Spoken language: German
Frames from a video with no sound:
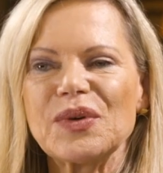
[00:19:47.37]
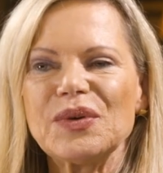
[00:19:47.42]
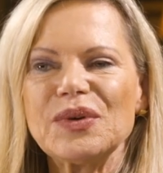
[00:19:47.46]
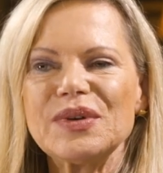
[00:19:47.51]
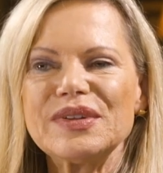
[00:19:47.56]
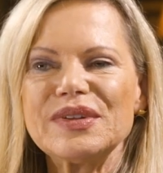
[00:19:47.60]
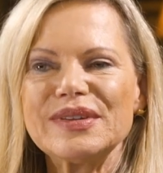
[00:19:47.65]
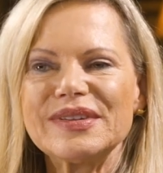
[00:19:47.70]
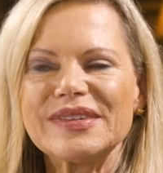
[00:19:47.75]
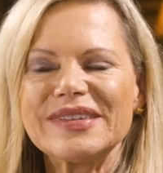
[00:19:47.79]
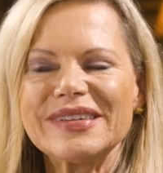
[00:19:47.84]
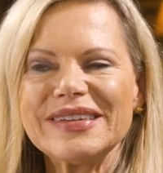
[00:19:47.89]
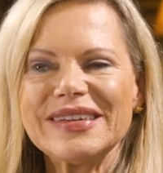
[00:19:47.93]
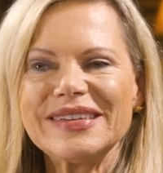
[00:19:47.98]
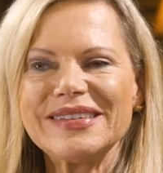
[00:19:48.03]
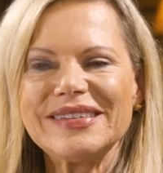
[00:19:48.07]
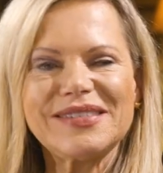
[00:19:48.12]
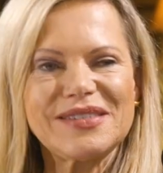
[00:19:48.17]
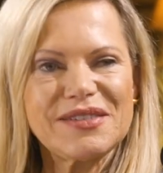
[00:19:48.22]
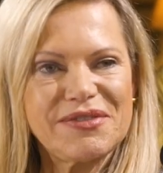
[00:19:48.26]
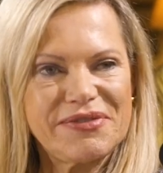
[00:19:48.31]
Und äh,
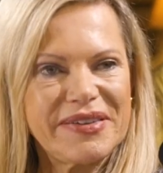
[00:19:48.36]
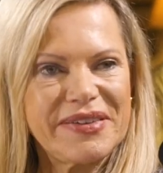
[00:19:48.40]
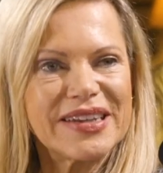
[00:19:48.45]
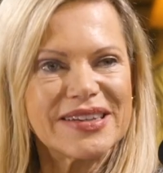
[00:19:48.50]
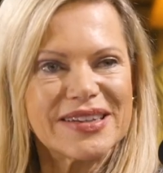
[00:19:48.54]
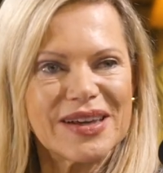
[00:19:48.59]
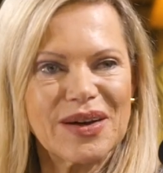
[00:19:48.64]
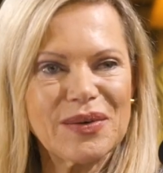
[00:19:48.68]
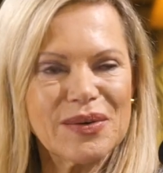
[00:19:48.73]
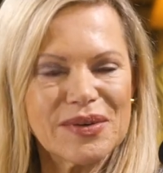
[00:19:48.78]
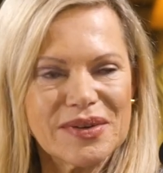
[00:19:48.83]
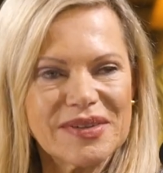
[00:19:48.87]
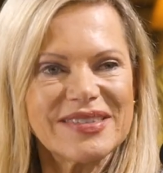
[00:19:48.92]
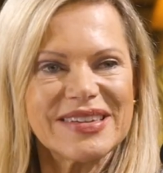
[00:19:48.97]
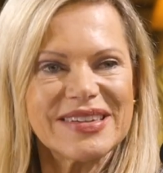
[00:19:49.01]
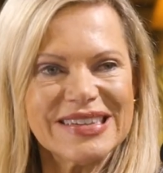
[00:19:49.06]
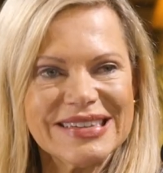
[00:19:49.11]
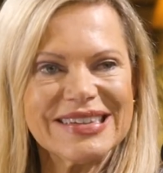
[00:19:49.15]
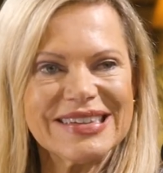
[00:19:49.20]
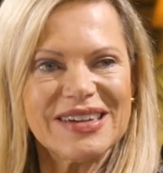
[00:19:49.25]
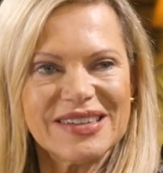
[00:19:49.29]
diese Fettaugen
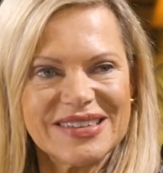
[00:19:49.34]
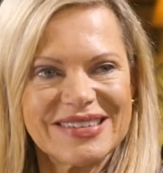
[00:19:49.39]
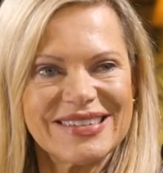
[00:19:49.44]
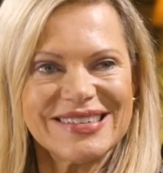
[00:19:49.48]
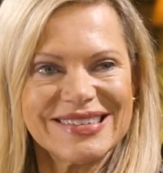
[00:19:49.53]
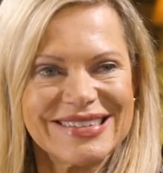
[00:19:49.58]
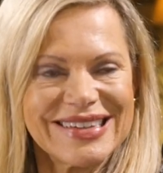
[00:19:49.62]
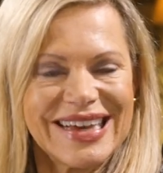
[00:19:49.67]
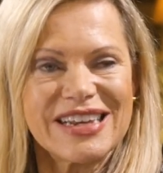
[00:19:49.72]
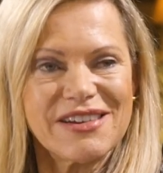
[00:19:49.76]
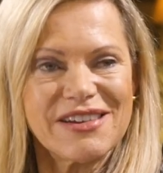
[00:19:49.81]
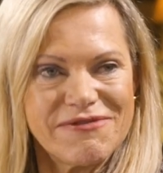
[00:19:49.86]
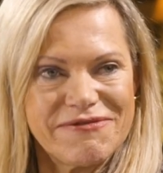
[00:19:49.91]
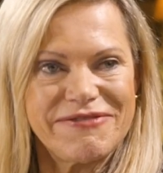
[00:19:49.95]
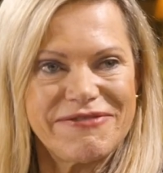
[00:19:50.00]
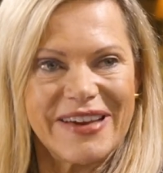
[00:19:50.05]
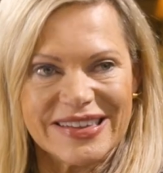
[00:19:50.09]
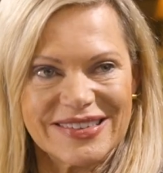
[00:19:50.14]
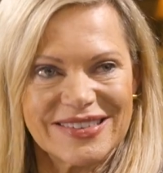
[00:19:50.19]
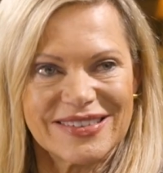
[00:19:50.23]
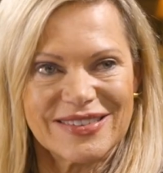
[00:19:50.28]
sind ja, es ist eine
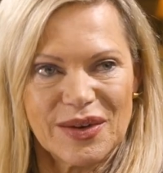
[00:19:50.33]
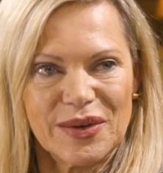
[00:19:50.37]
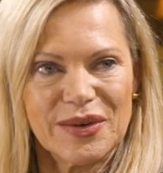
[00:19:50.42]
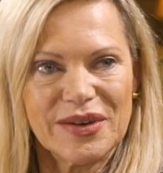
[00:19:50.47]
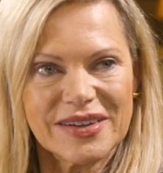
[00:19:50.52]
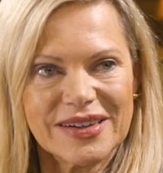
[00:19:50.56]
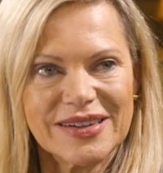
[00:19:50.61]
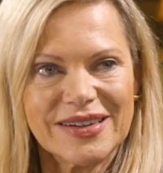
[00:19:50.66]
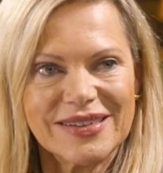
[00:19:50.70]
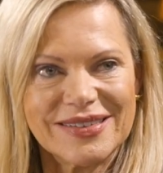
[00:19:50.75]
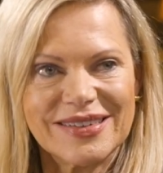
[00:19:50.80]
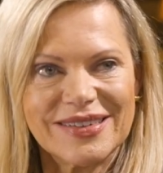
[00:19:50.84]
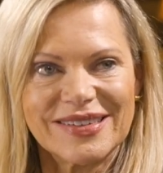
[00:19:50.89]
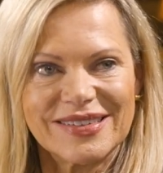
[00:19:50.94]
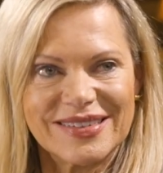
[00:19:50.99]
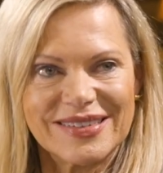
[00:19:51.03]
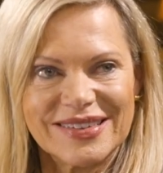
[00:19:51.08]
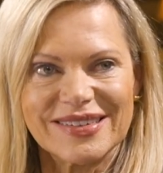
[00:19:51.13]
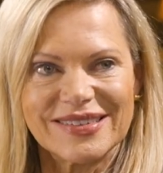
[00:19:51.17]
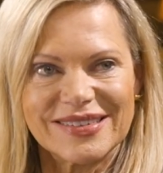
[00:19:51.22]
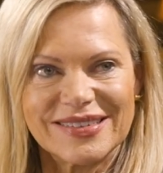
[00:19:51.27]
Fettsäure,
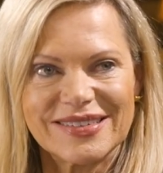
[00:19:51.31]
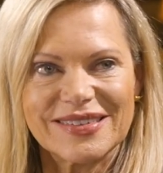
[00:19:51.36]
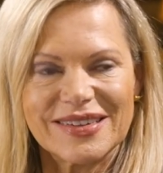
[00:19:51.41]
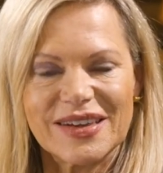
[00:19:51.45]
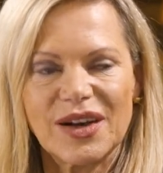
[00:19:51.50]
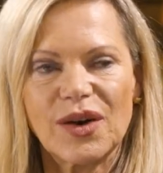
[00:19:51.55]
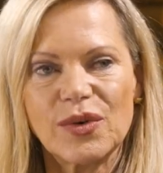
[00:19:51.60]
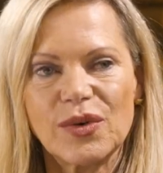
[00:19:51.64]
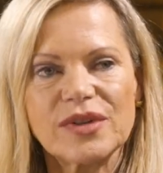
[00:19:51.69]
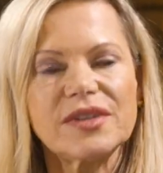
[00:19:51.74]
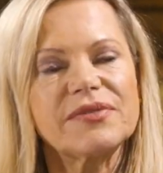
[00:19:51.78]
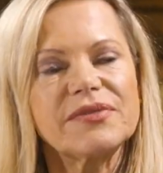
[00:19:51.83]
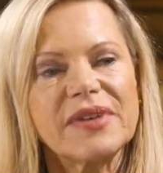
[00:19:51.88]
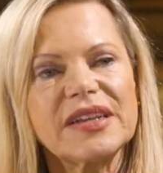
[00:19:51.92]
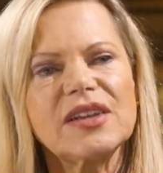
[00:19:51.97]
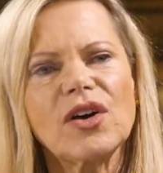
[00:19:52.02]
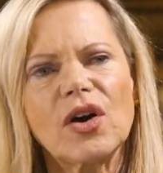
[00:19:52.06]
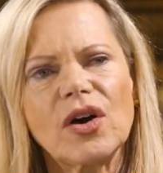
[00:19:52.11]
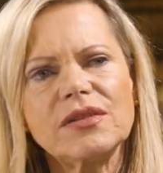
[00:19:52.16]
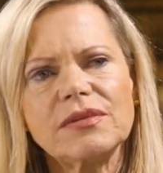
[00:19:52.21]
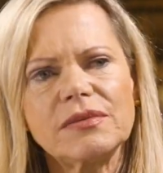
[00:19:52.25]
das ist auch, es war
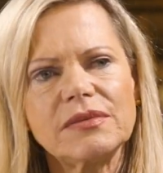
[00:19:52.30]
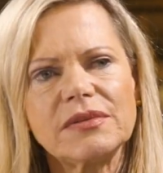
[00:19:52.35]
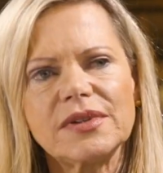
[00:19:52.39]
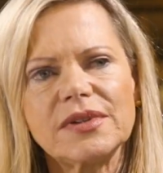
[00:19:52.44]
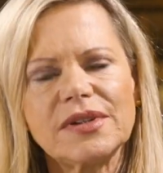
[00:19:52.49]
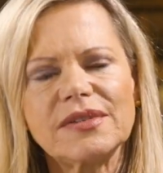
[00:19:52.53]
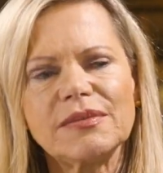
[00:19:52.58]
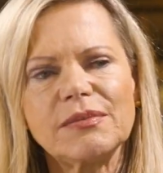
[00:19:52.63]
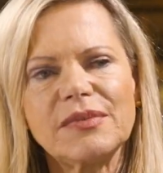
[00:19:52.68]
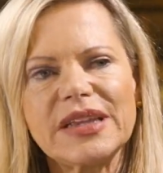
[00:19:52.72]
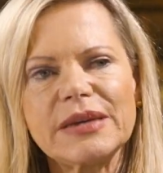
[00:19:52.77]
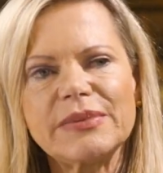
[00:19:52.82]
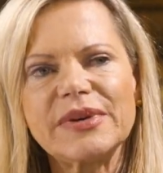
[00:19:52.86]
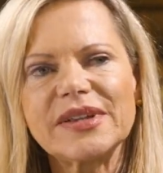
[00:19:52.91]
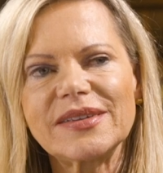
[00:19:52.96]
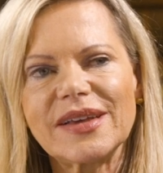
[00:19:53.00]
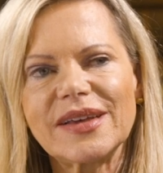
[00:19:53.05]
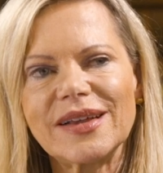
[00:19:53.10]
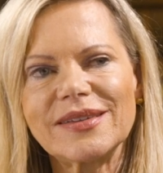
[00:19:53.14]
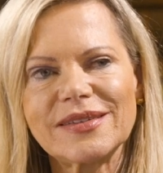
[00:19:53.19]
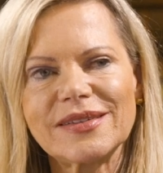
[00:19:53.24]
noch, in diesem
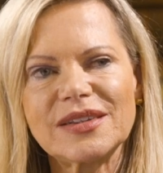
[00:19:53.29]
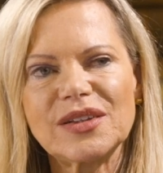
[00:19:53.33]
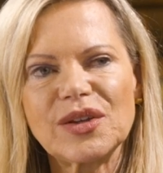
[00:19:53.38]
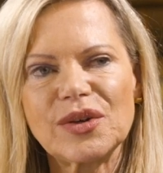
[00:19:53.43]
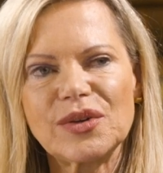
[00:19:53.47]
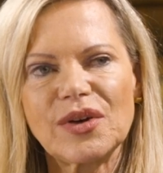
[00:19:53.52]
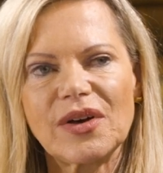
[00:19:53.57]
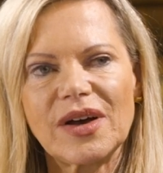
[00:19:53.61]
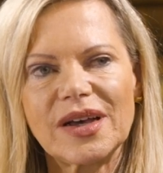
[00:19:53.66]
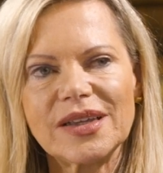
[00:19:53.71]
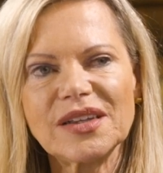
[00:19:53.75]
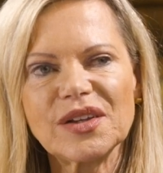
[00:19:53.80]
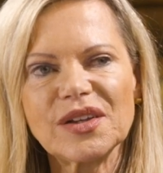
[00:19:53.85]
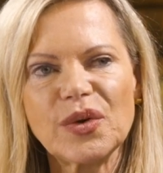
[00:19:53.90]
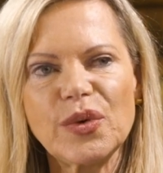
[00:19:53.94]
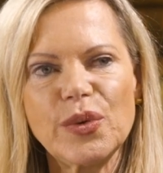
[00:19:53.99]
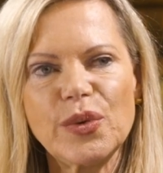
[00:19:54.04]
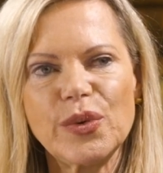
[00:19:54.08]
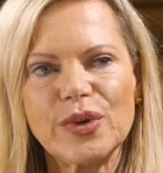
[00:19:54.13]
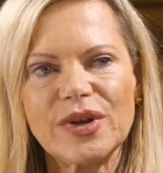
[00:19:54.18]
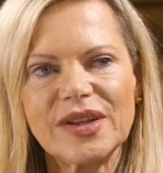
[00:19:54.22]
Lebertran sind auch noch
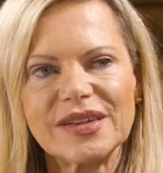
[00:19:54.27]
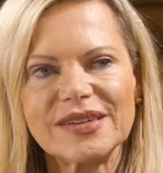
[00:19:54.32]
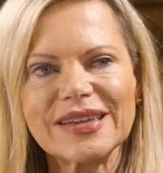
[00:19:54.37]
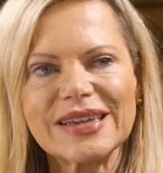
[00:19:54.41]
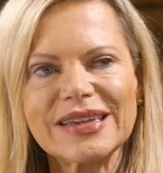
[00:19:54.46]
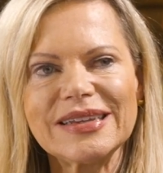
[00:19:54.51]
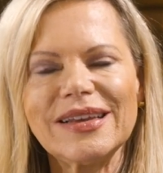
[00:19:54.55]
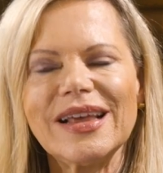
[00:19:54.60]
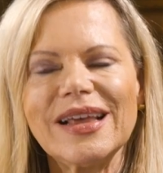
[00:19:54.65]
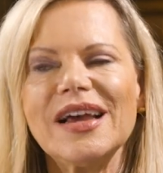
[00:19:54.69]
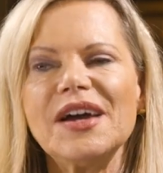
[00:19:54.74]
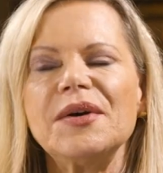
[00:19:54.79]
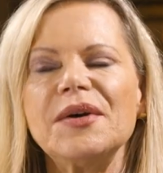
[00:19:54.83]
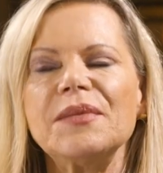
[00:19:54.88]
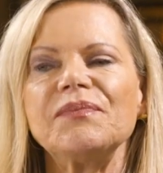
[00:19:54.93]
andere Öle drin,